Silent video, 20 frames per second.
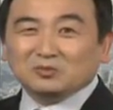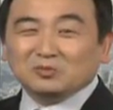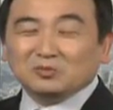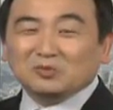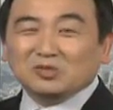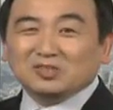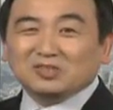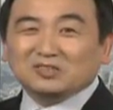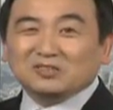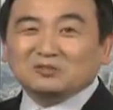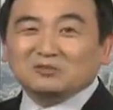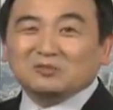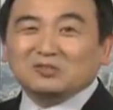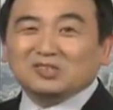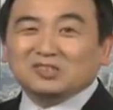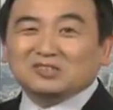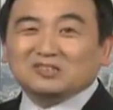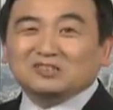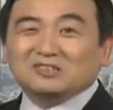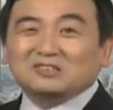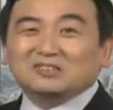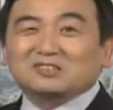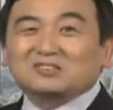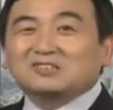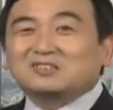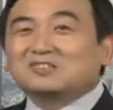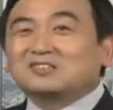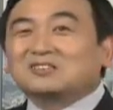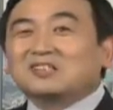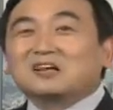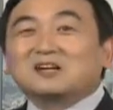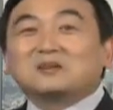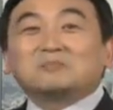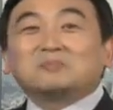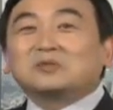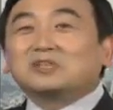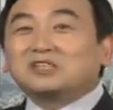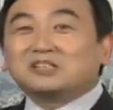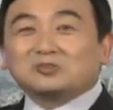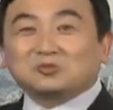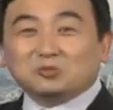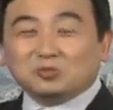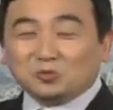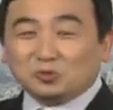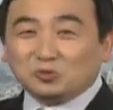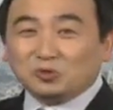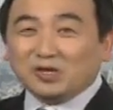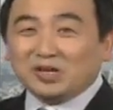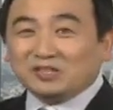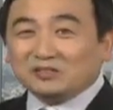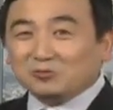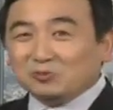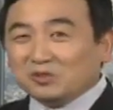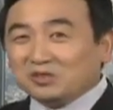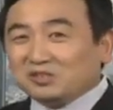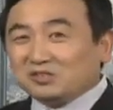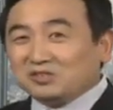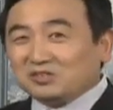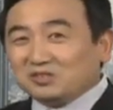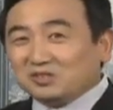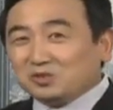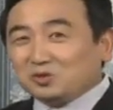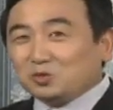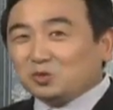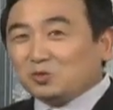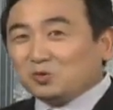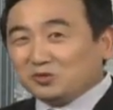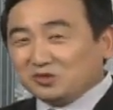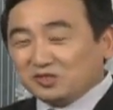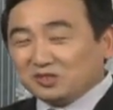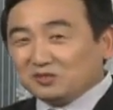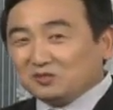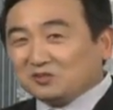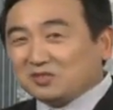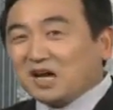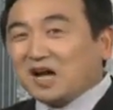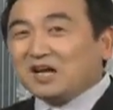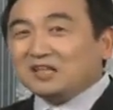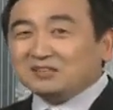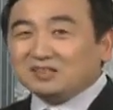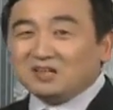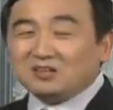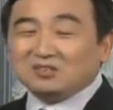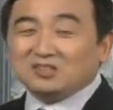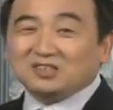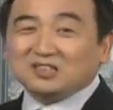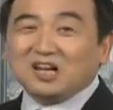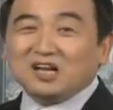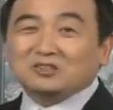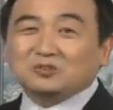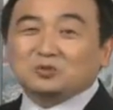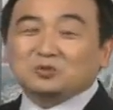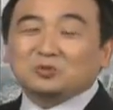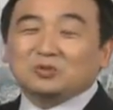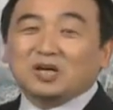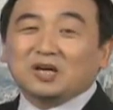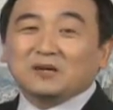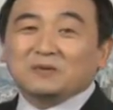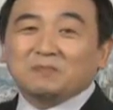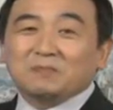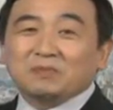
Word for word: 我我当然不一定准确啊，我只是说我能够看到的感触了。